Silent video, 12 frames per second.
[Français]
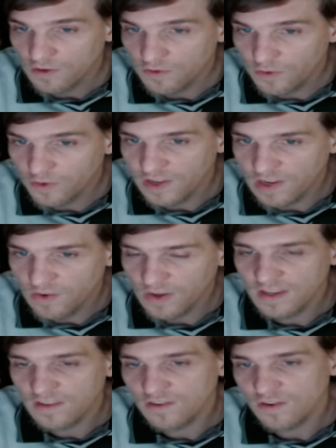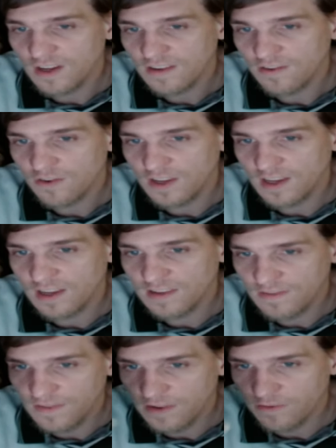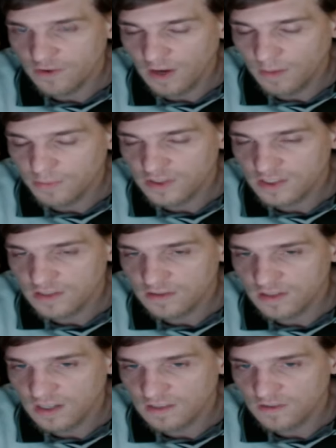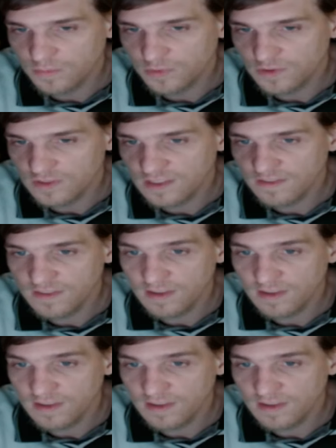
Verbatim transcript: de vous éloigner de ceux-là qui sont négatifs et de vous rapprocher de ceux-là qui sont positifs.